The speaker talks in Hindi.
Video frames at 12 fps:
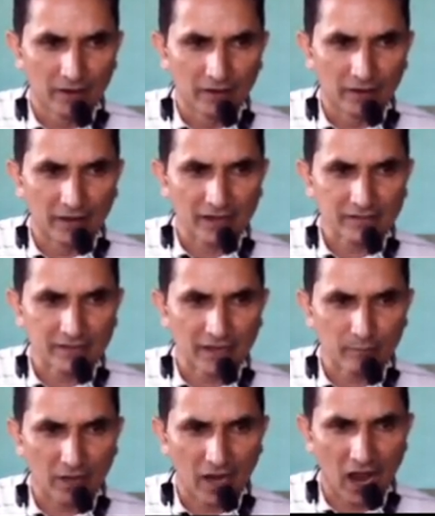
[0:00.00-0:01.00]
नेक्स्ट है
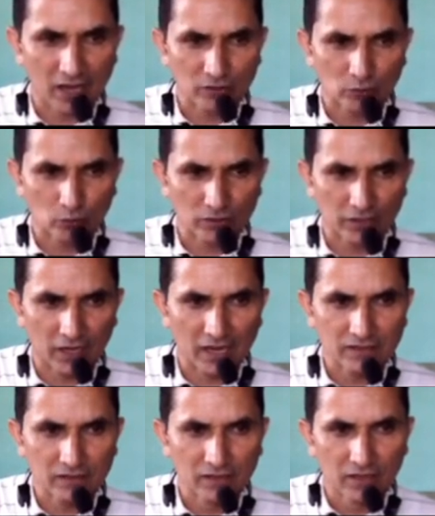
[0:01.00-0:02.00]
मिनहास उस
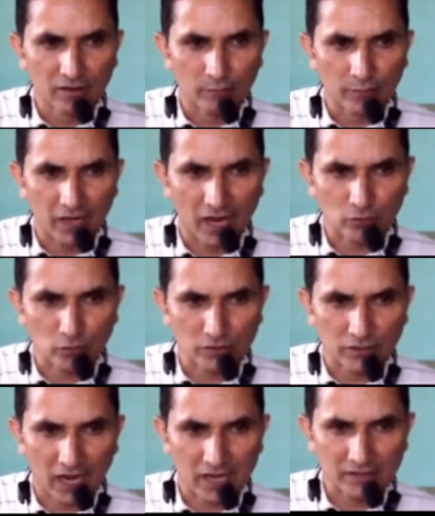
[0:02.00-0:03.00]
सिराज मिनहास
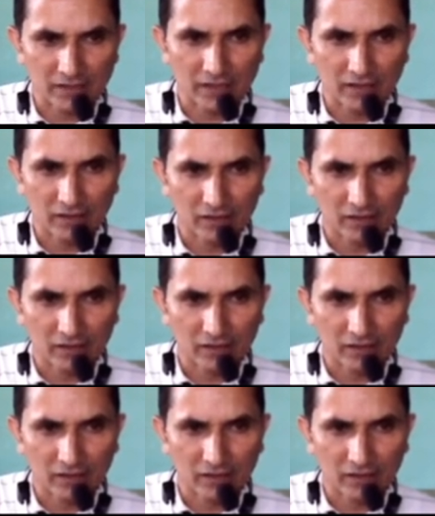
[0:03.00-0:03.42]
सिराज ने